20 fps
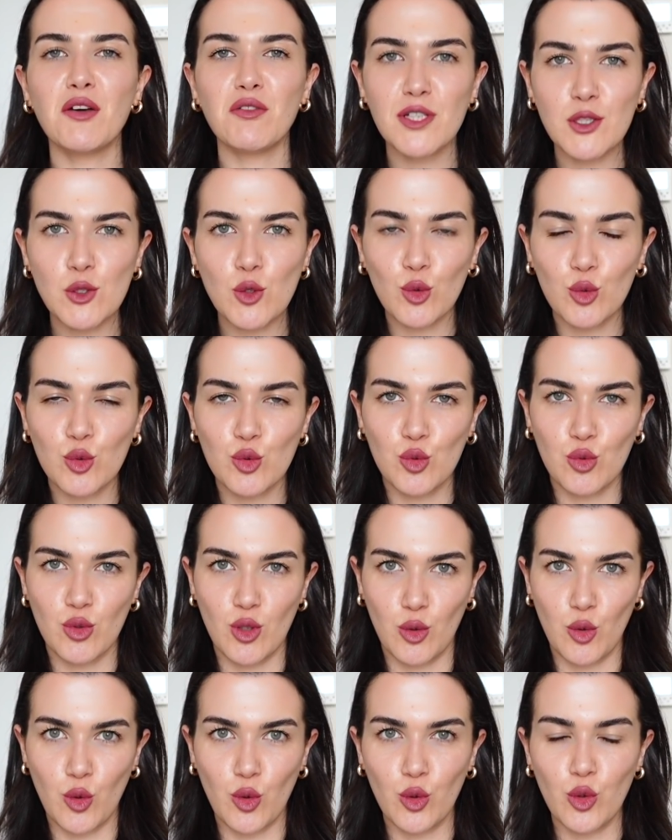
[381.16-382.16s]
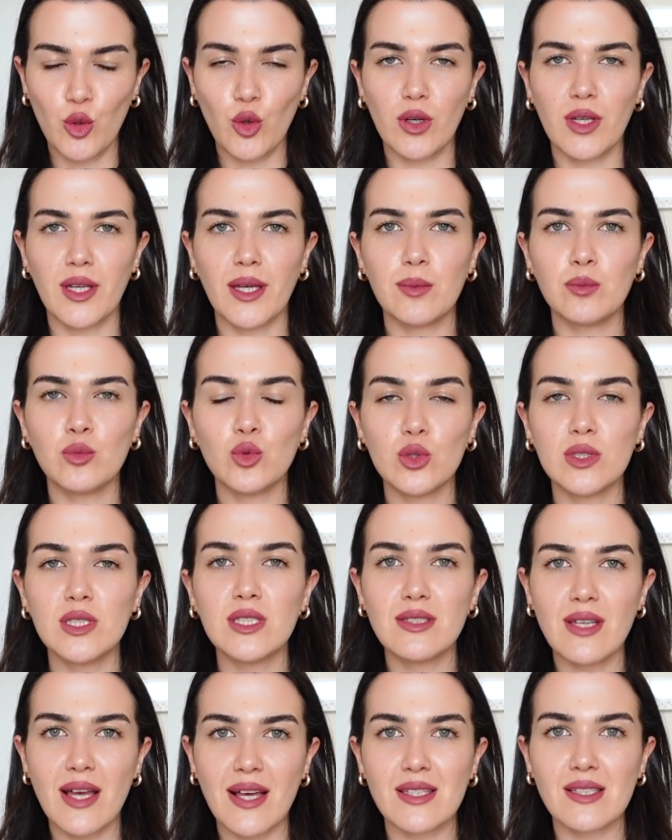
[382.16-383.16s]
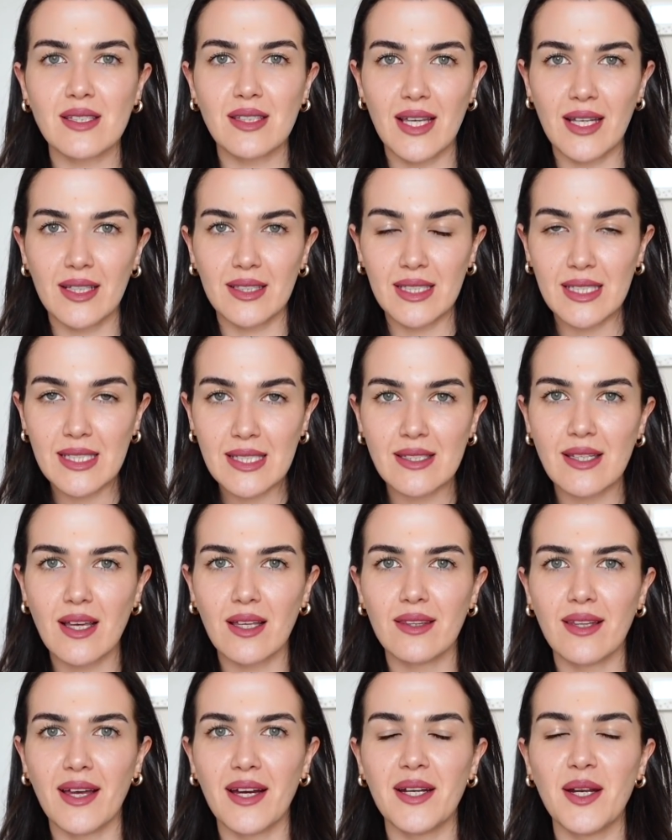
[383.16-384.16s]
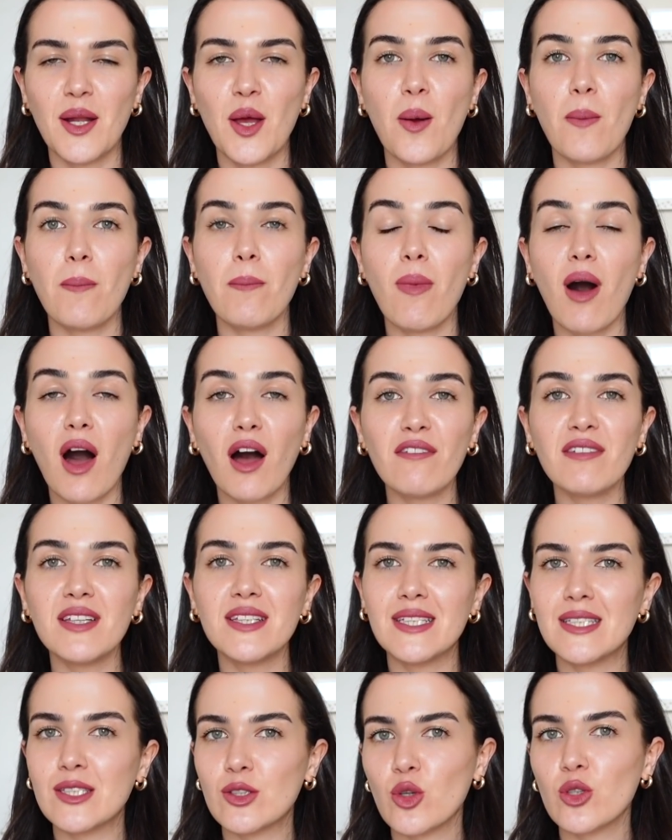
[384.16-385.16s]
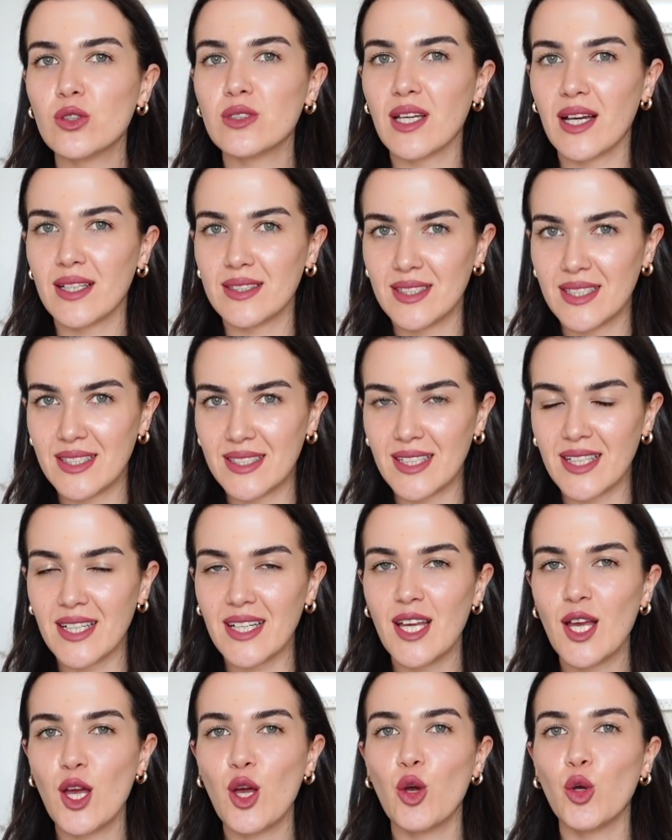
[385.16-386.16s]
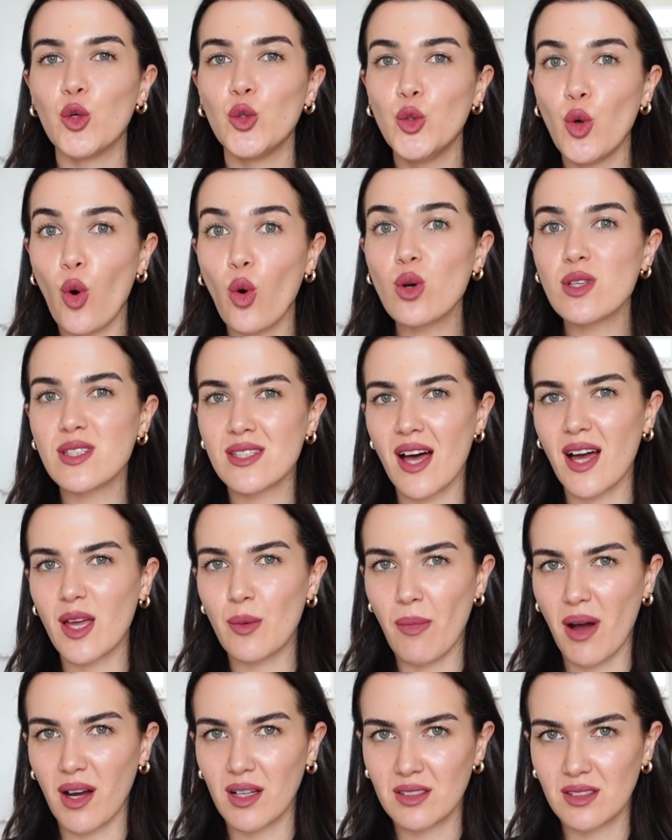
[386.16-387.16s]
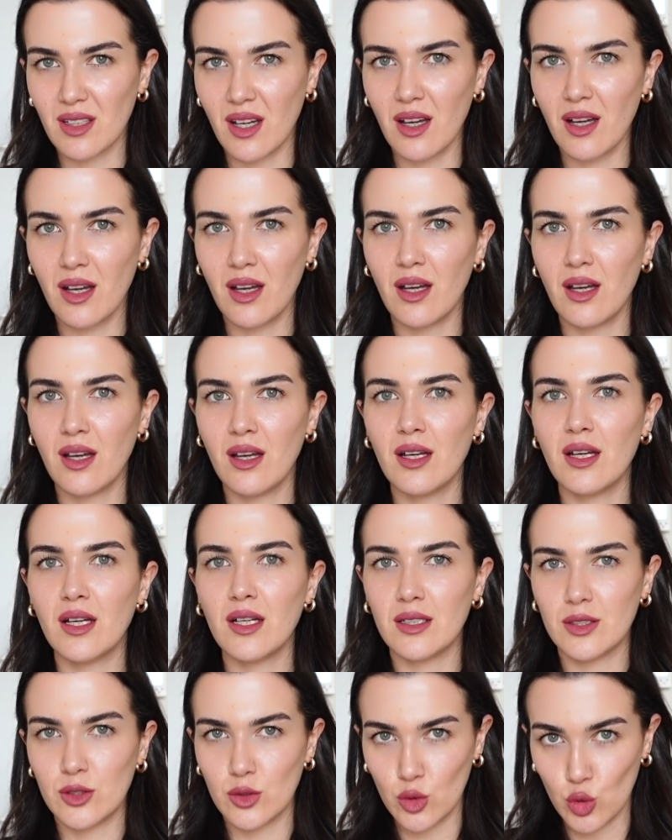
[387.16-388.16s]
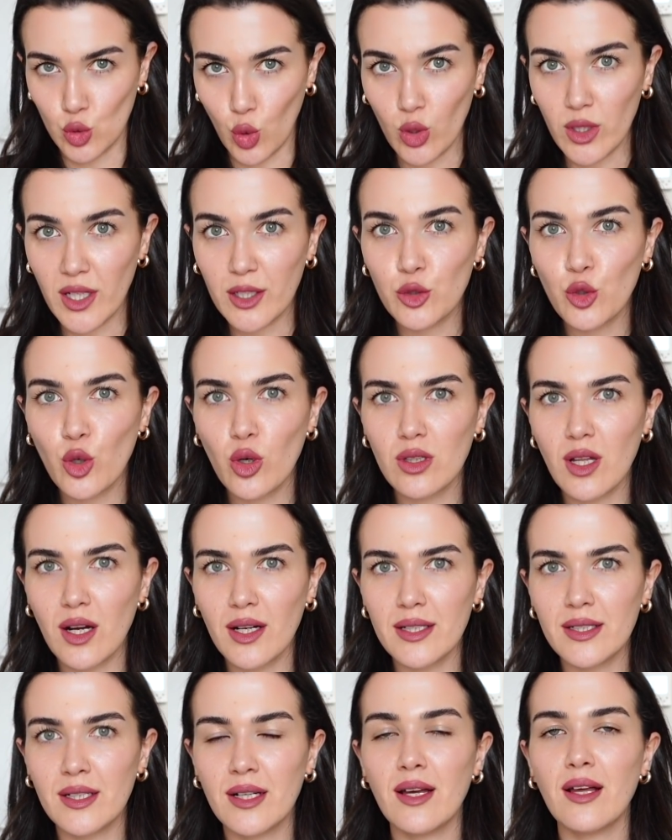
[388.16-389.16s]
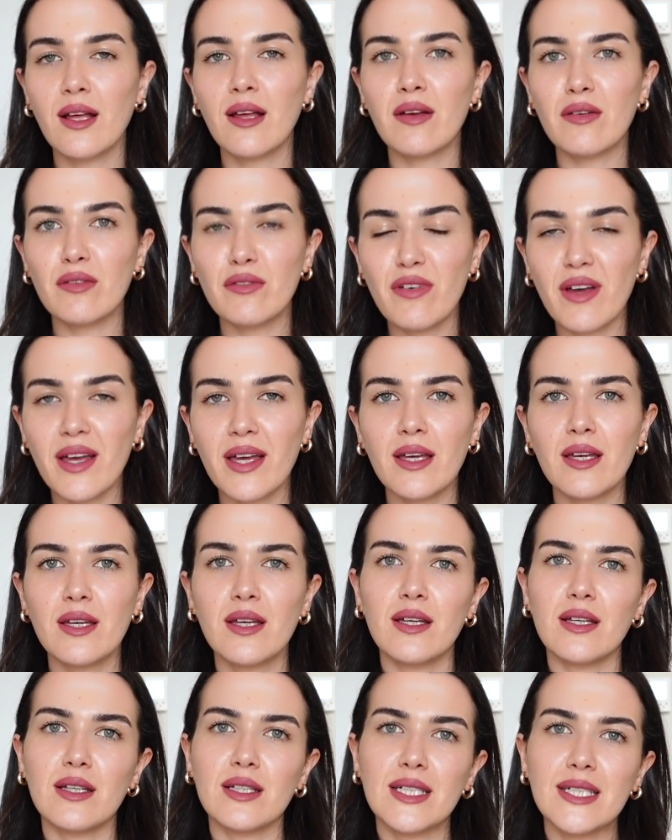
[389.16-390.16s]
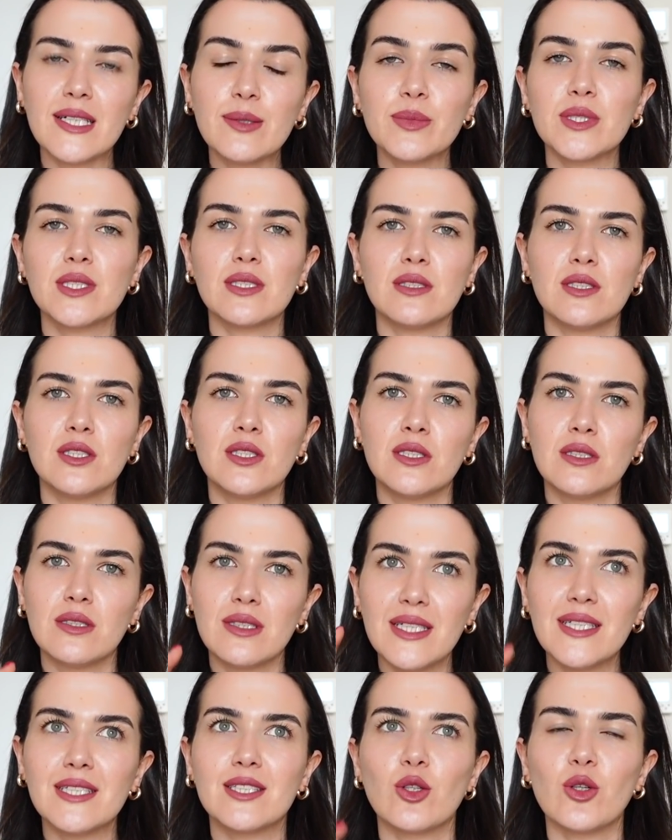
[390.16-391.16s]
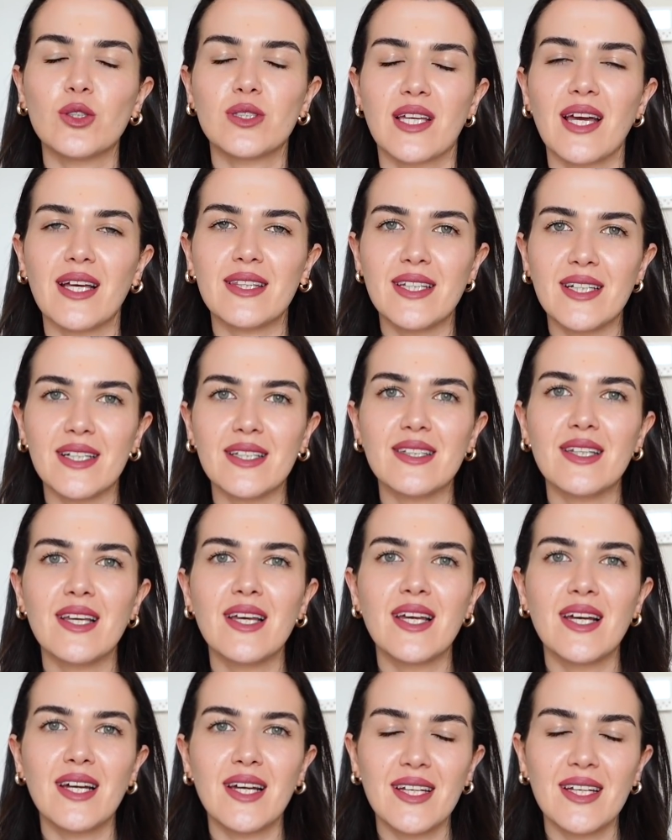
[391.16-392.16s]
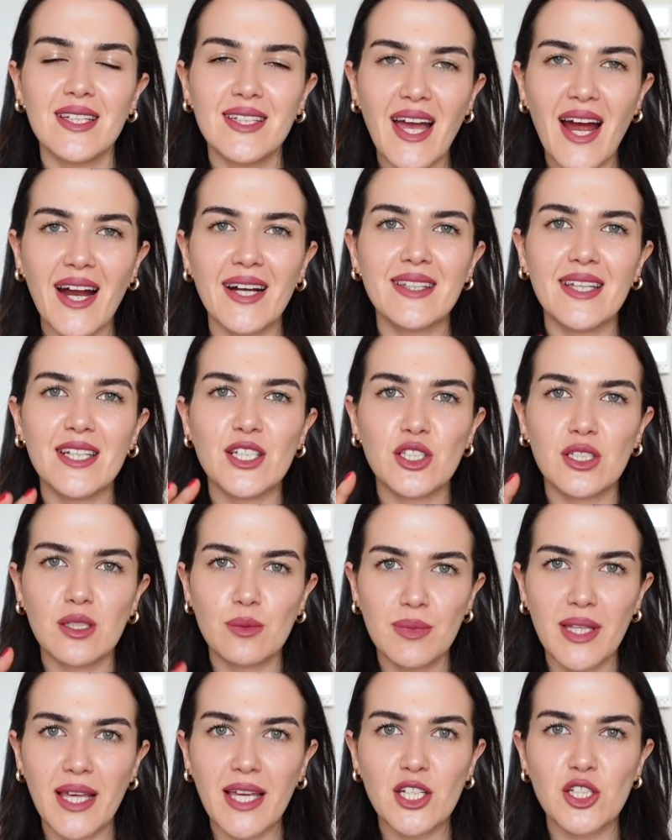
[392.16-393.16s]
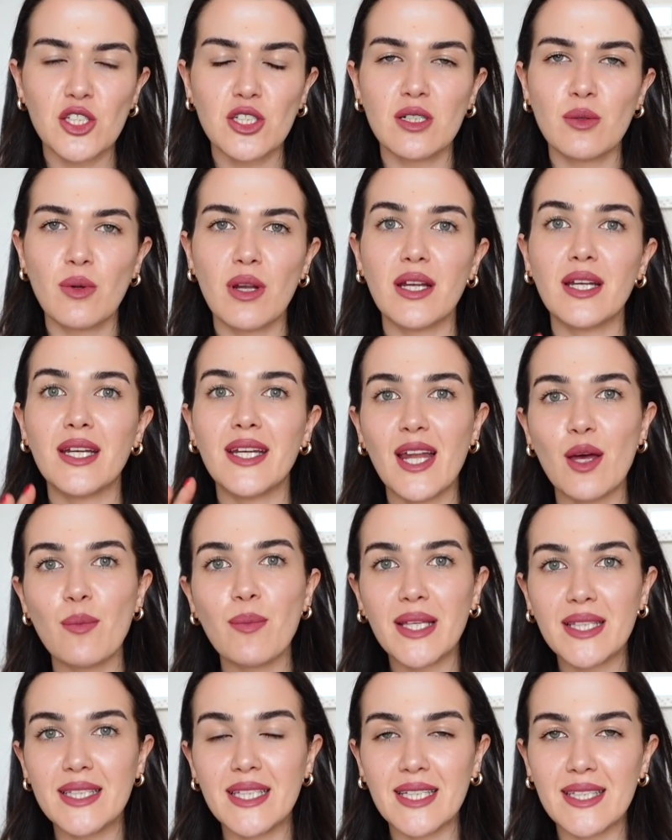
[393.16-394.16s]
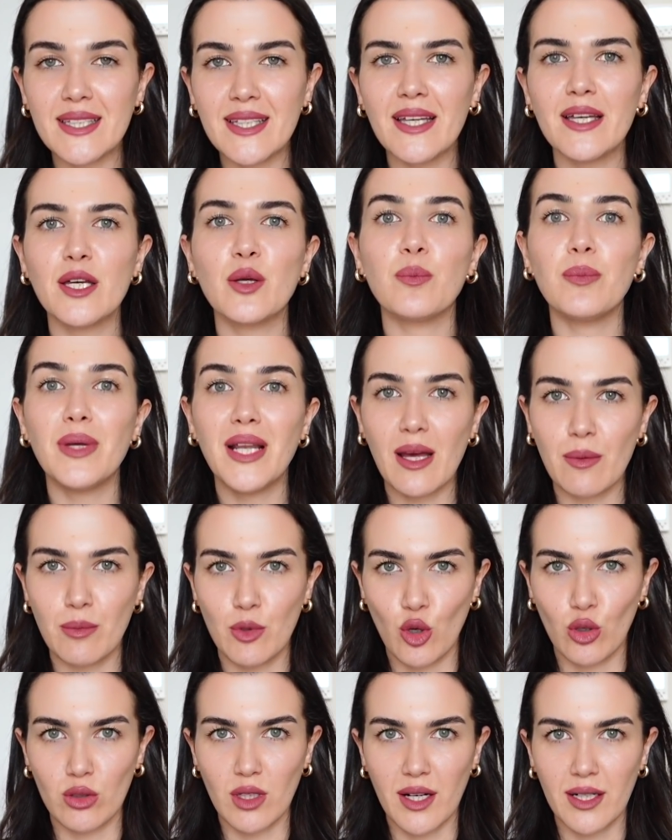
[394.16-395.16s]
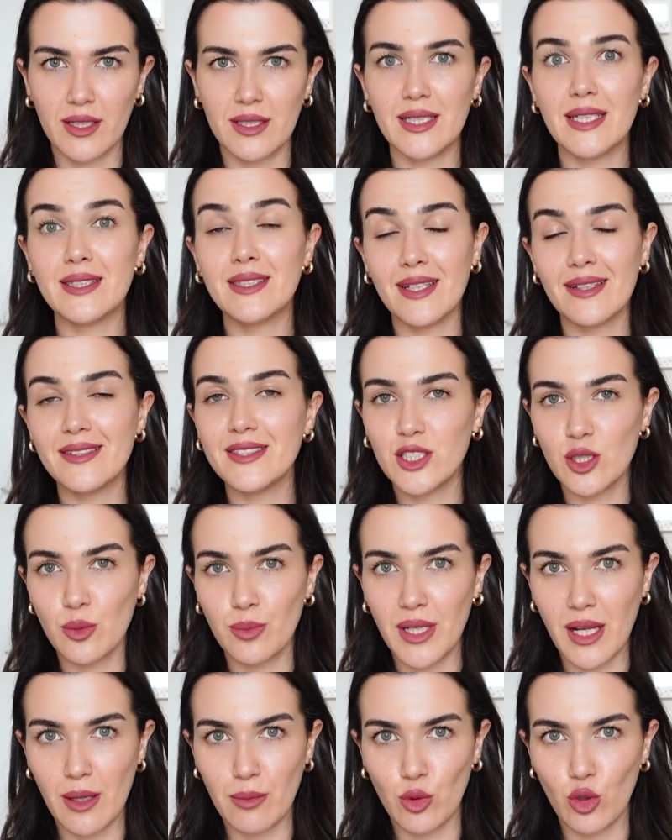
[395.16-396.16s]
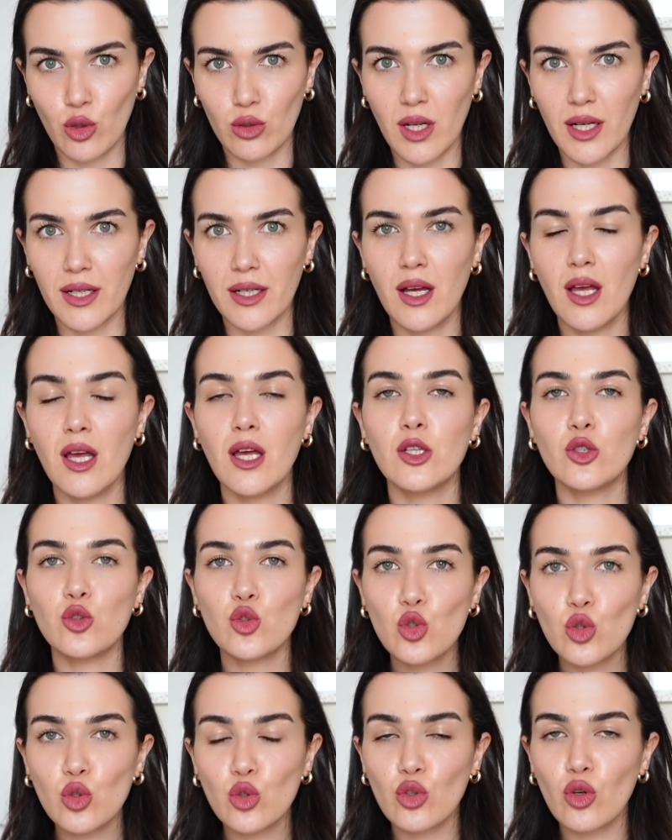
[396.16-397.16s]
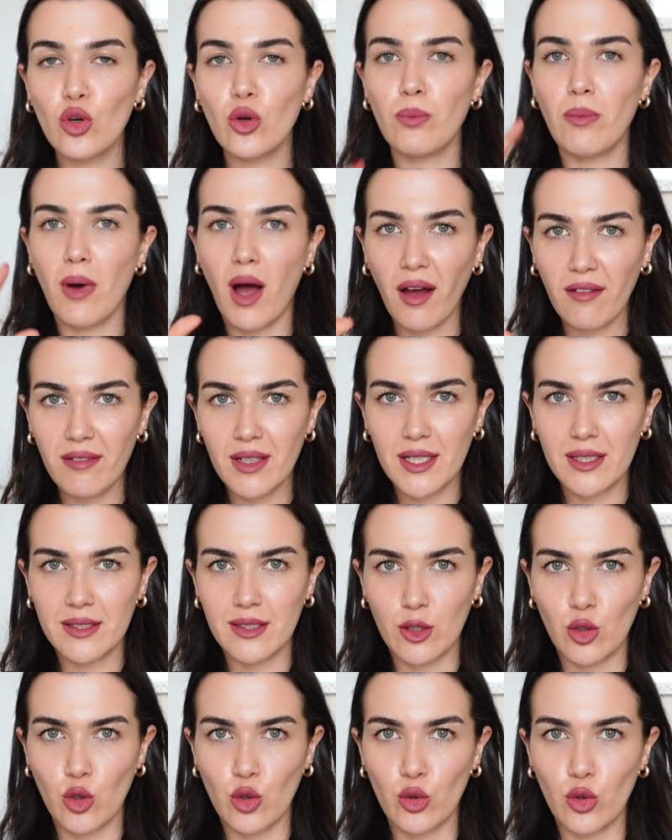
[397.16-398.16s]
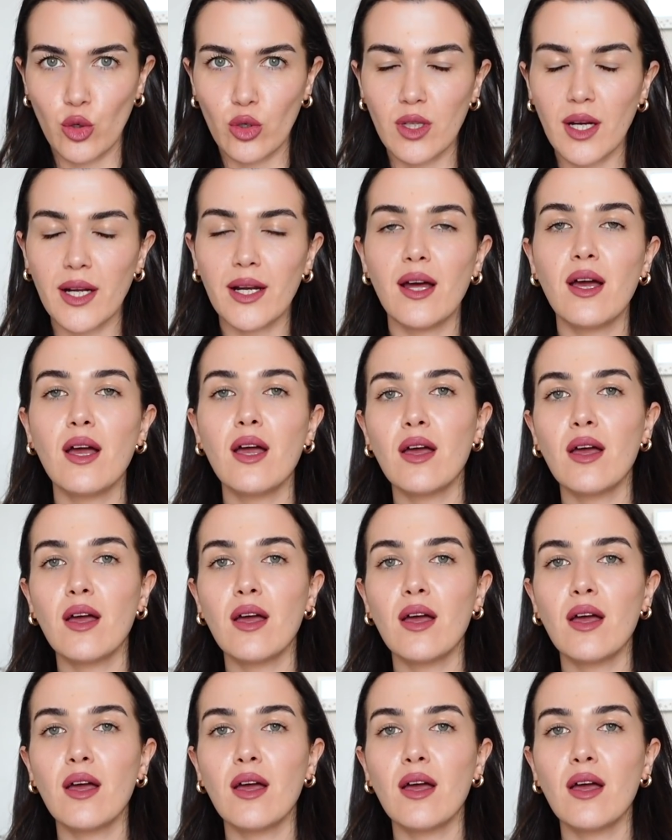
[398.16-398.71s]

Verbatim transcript: Ve sonucunda görülüyor ki multitaskleyen insanlar mavi dikdörtgenleri yok saymakta zorlanıyorlar ve kırmızı dikdörtgenlerin yer değiştirip değiştiremediğini bilemiyorlar. Yeterince bilemiyorlar. Çünkü mavileri de görüyorlar.